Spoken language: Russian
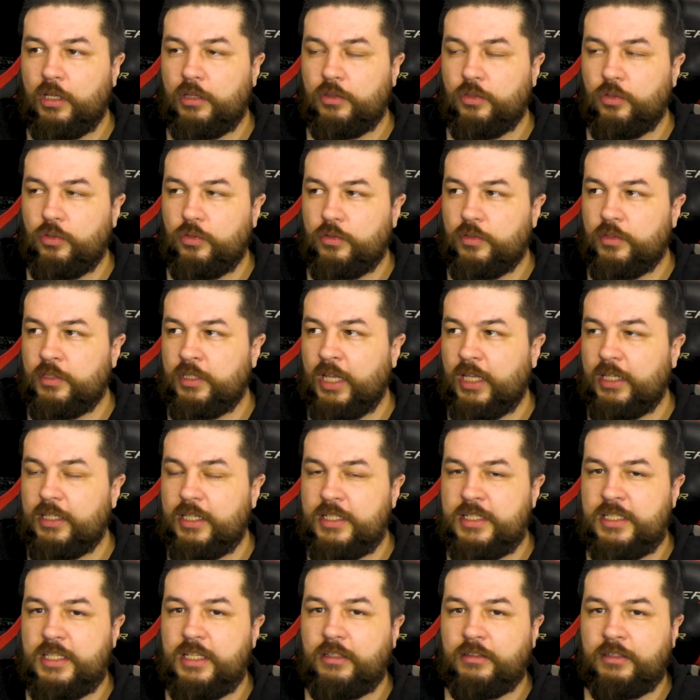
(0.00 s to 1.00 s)
Ну,
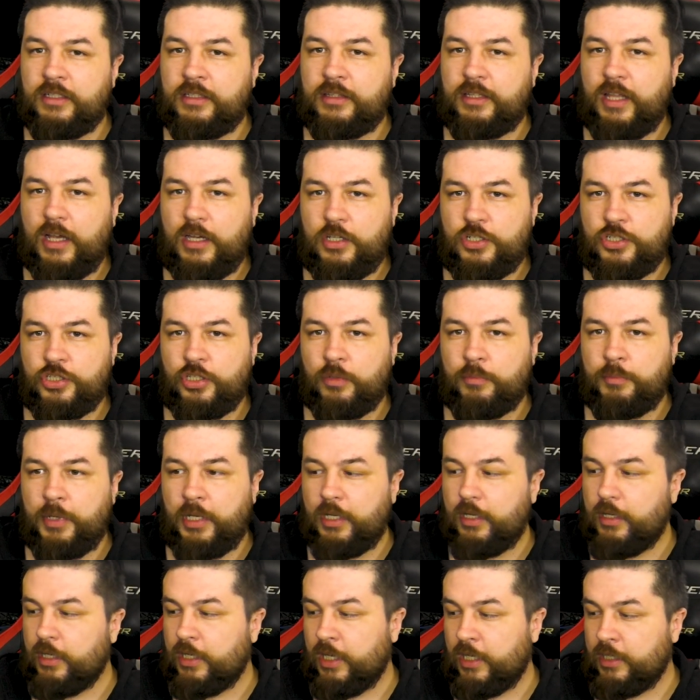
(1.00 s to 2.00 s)
надо сделать так,
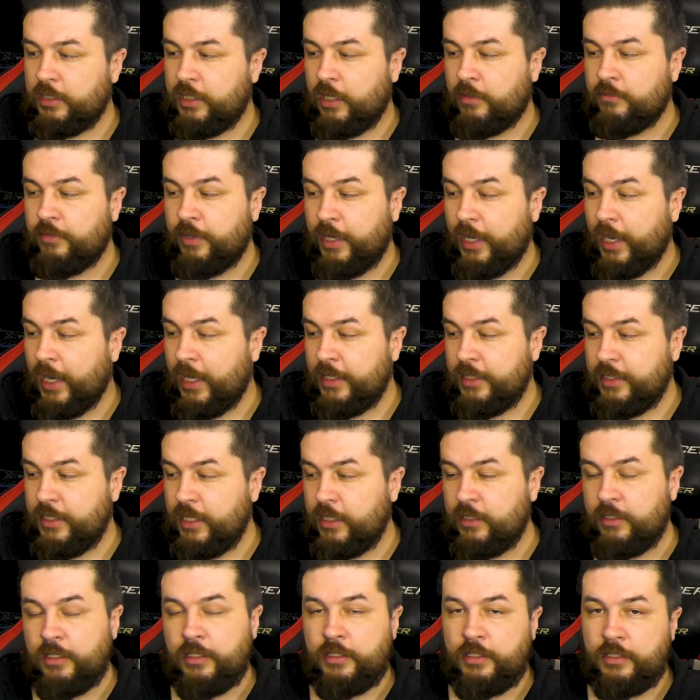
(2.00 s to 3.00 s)
чтобы когда вы
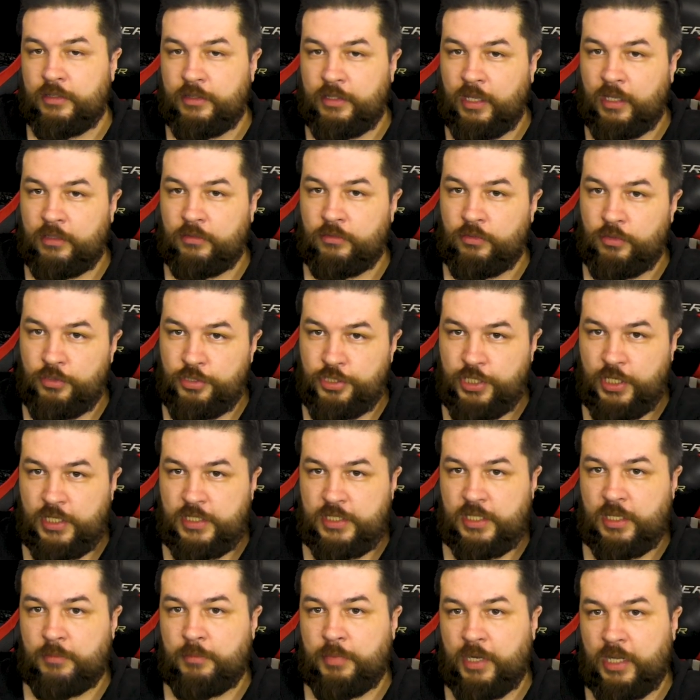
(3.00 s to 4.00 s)
оденете данную
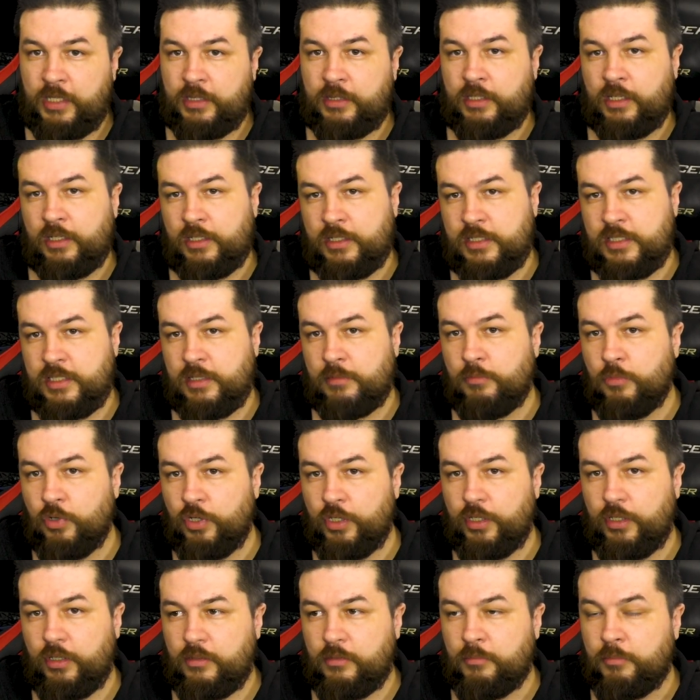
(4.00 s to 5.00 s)
часть обратно к
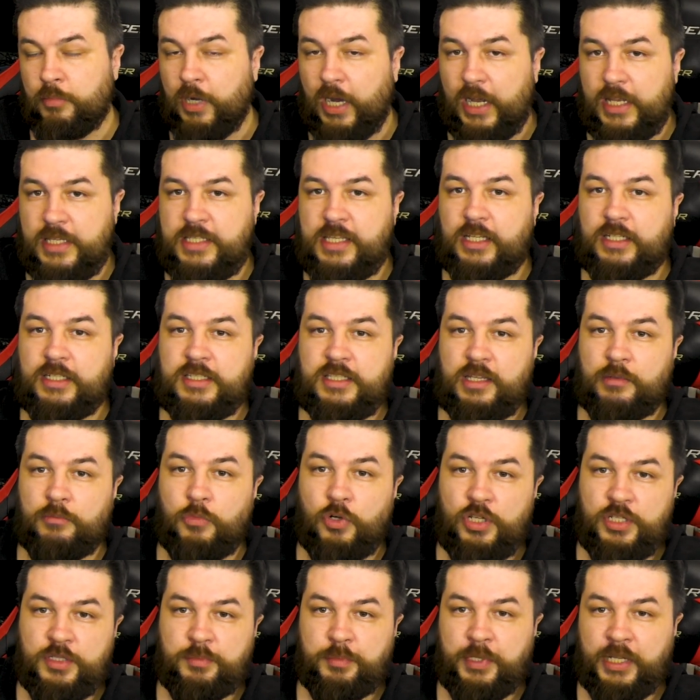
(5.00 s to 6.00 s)
самой базе, к
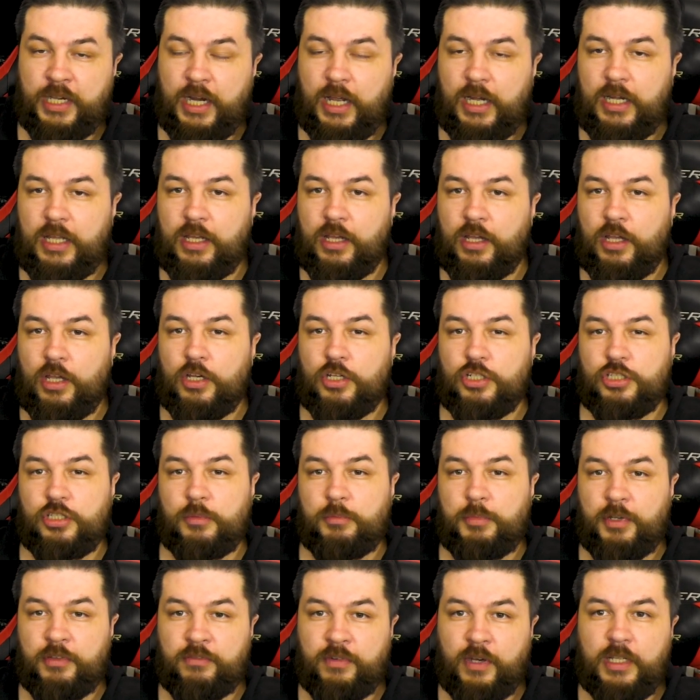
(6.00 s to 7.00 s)
самой спирали,
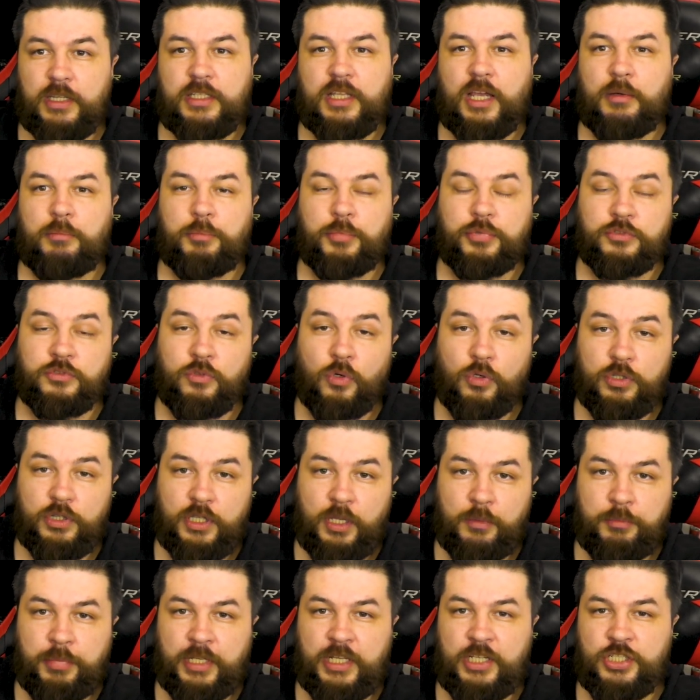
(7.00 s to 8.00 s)
чтобы ватка
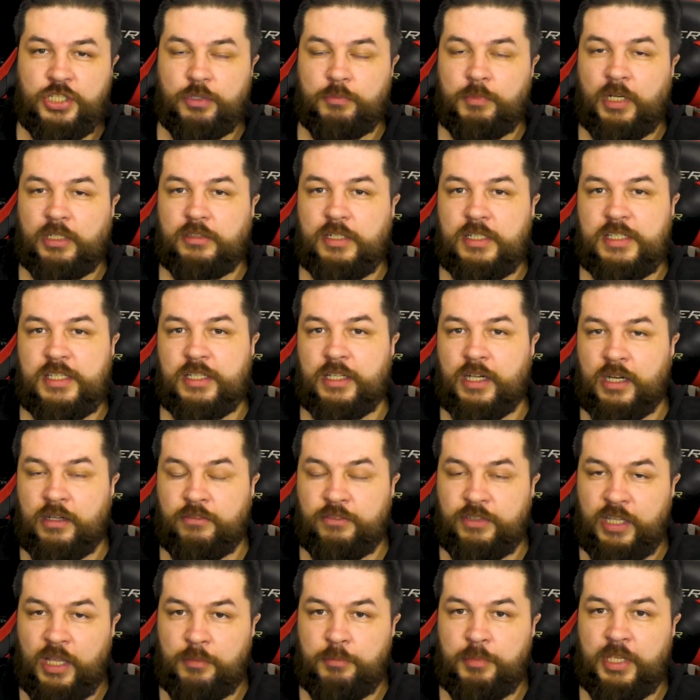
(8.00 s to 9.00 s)
плотно прижималась и
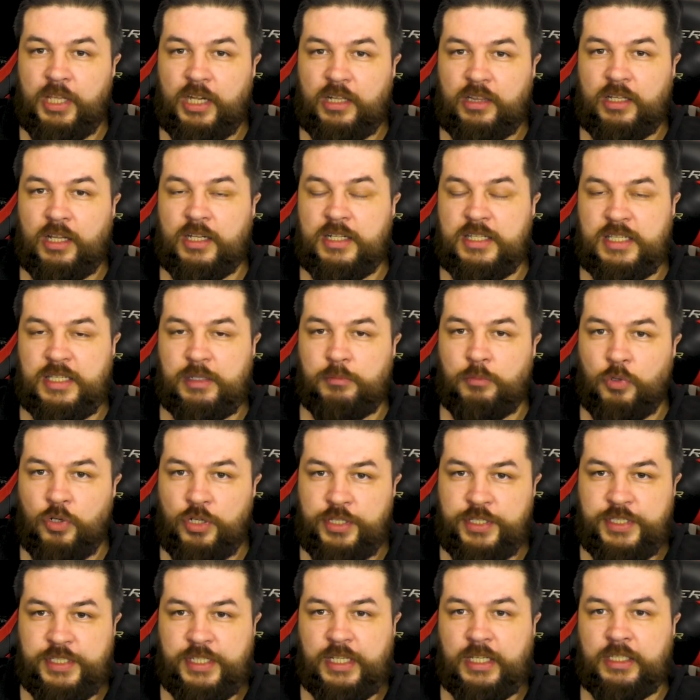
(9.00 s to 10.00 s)
равномерно к
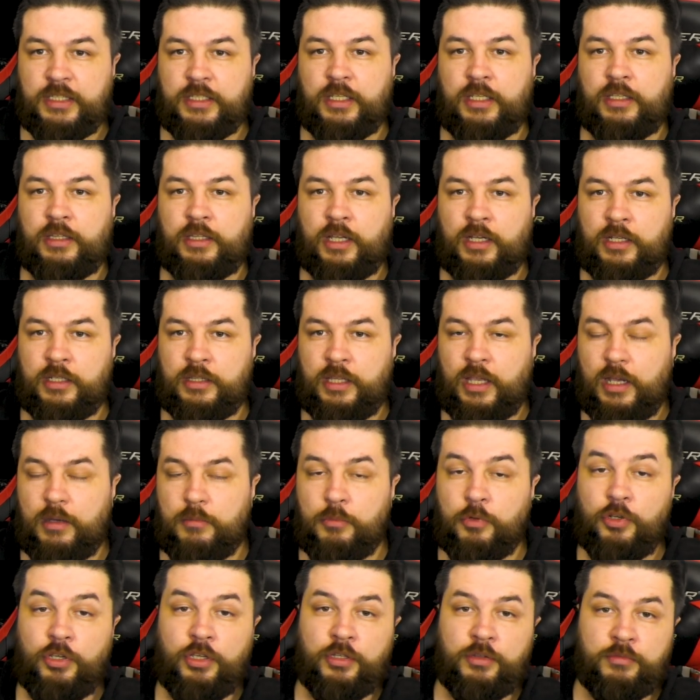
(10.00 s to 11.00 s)
самой сетке. Тогда
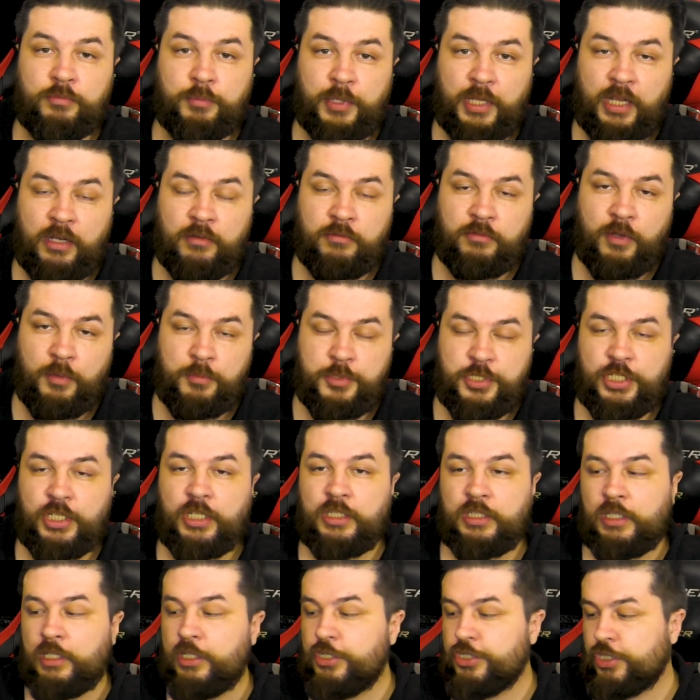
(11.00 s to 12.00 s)
будет прям вообще
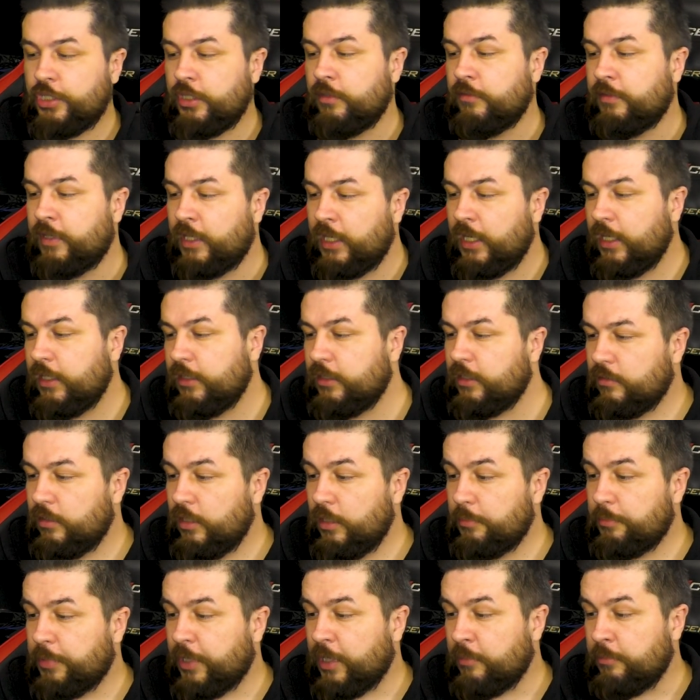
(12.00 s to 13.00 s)
отличный вариант
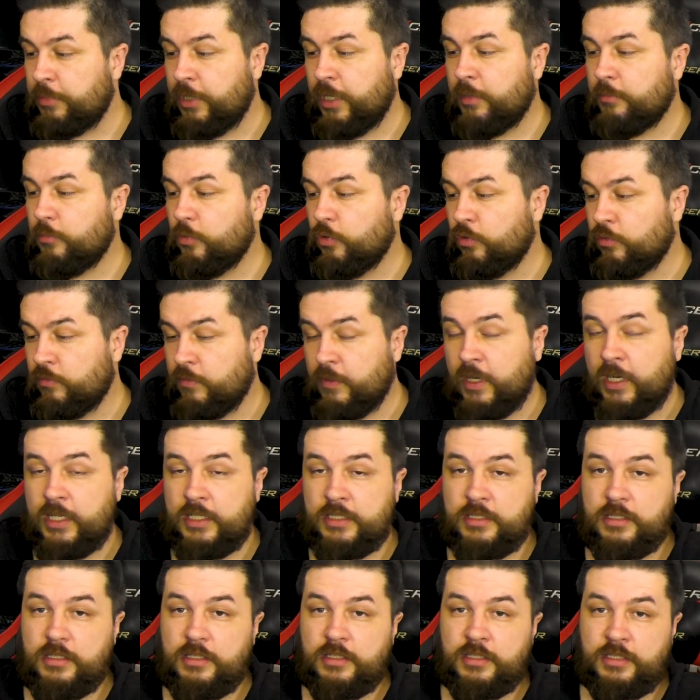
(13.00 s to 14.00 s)
и проблем у
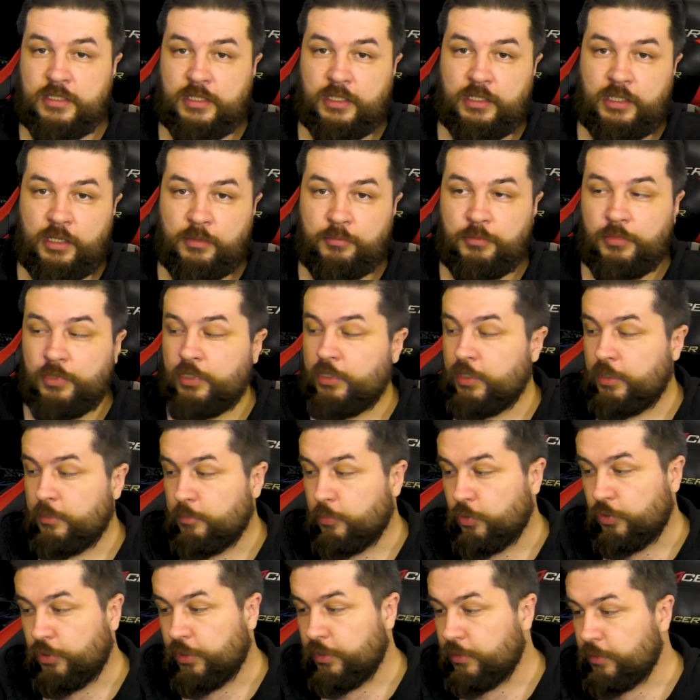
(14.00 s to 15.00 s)
вас с этим не
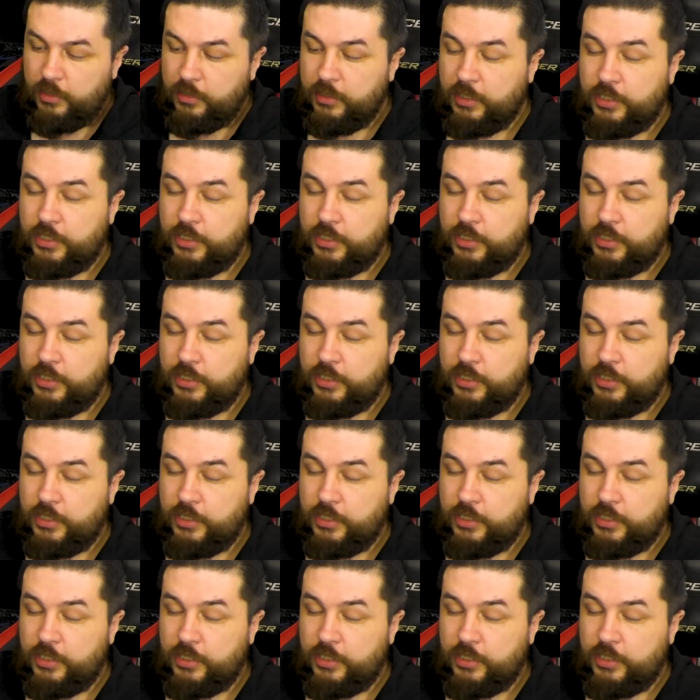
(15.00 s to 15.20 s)
будет.